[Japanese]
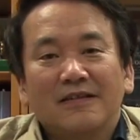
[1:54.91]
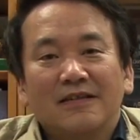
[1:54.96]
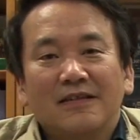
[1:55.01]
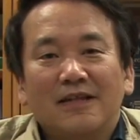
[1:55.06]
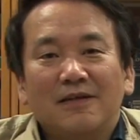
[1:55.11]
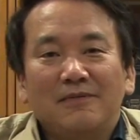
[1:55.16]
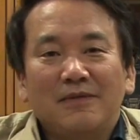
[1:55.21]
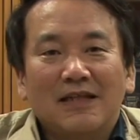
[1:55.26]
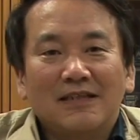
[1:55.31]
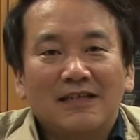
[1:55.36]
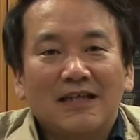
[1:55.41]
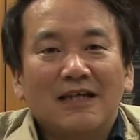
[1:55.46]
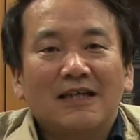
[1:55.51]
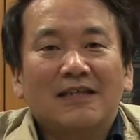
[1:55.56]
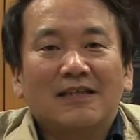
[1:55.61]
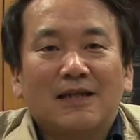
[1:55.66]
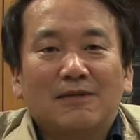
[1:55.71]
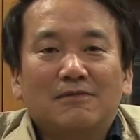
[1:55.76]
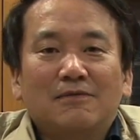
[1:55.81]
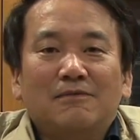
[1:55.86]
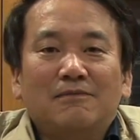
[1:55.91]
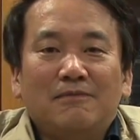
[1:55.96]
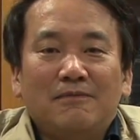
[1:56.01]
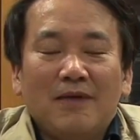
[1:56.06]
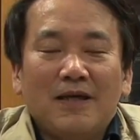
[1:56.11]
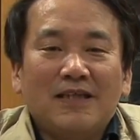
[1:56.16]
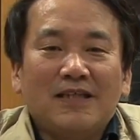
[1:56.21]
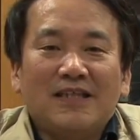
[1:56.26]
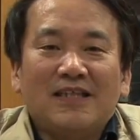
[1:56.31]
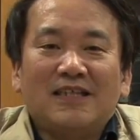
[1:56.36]
で皆さんが多分
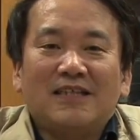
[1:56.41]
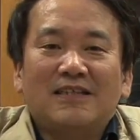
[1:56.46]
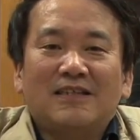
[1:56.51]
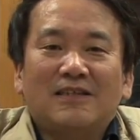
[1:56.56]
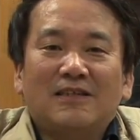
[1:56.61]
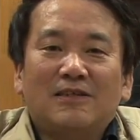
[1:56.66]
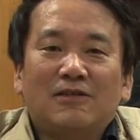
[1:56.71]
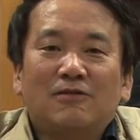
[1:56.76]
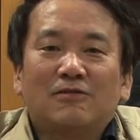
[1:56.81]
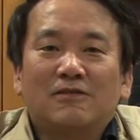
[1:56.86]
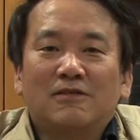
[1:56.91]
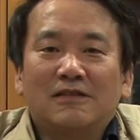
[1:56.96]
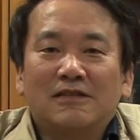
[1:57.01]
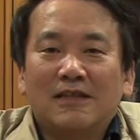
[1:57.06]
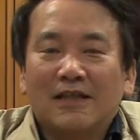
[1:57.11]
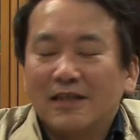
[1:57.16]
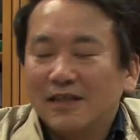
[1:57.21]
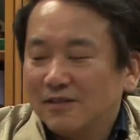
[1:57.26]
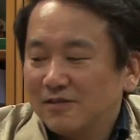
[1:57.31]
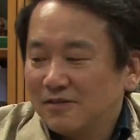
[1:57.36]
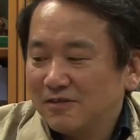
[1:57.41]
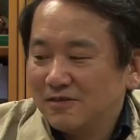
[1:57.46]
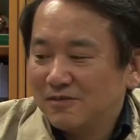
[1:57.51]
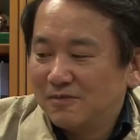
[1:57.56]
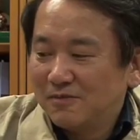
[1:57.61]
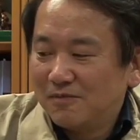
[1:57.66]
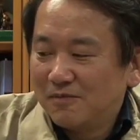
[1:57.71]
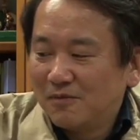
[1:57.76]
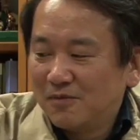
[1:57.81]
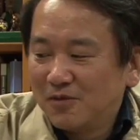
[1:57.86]
目によくされる
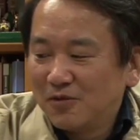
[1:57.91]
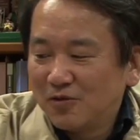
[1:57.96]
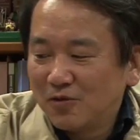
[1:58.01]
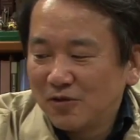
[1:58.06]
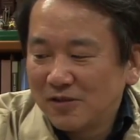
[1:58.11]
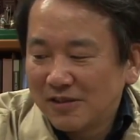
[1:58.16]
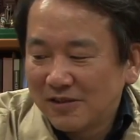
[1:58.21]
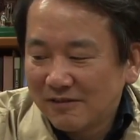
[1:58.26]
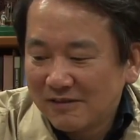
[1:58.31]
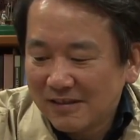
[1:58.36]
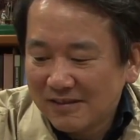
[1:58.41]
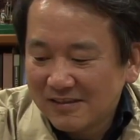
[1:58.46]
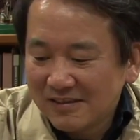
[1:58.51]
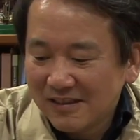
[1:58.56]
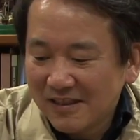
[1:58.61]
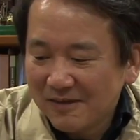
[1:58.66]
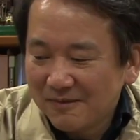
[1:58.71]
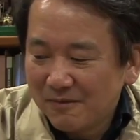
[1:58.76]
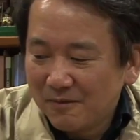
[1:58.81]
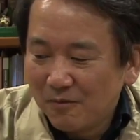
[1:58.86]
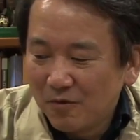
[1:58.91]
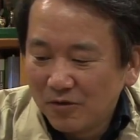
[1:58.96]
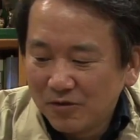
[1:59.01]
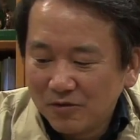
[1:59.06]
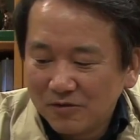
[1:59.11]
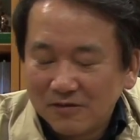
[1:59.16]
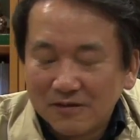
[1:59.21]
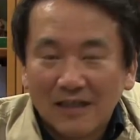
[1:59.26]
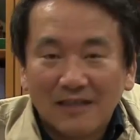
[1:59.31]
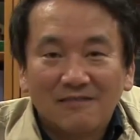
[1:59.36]
ものとしてはですねもう
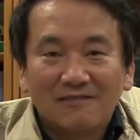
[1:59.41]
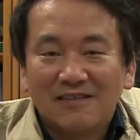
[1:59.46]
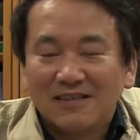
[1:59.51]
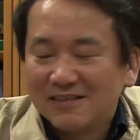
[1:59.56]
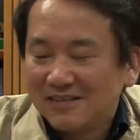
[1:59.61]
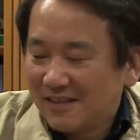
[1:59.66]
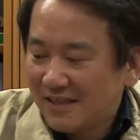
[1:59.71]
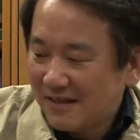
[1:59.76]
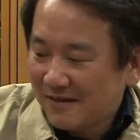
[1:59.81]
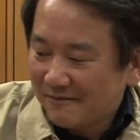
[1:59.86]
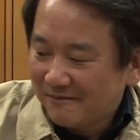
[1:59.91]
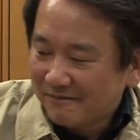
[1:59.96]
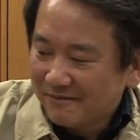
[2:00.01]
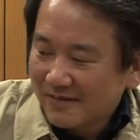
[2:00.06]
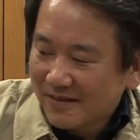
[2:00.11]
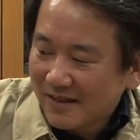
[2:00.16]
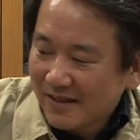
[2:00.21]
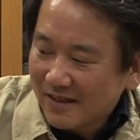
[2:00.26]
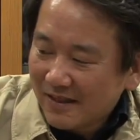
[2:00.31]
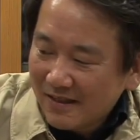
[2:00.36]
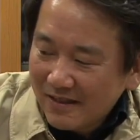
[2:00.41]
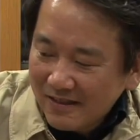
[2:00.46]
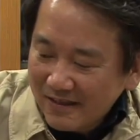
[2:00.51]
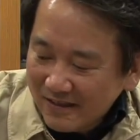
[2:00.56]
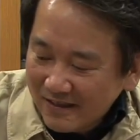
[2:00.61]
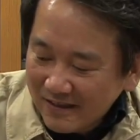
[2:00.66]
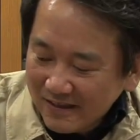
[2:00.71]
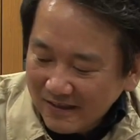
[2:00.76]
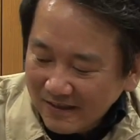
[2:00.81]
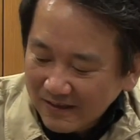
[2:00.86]
一つあるんですね
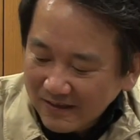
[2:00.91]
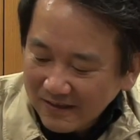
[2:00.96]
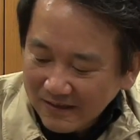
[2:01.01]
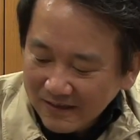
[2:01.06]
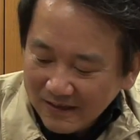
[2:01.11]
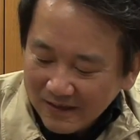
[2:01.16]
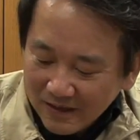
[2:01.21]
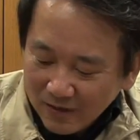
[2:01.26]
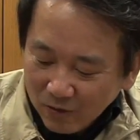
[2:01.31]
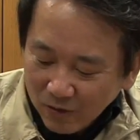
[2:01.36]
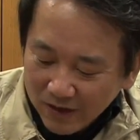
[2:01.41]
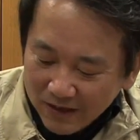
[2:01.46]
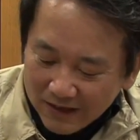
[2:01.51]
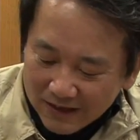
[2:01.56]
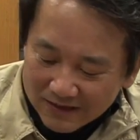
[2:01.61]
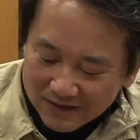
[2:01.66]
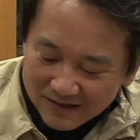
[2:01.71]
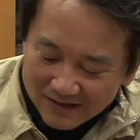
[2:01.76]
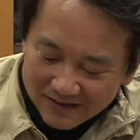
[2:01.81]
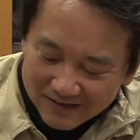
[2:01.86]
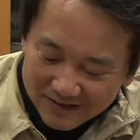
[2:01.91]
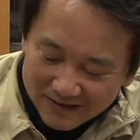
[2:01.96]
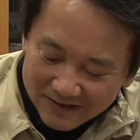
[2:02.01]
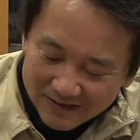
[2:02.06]
これです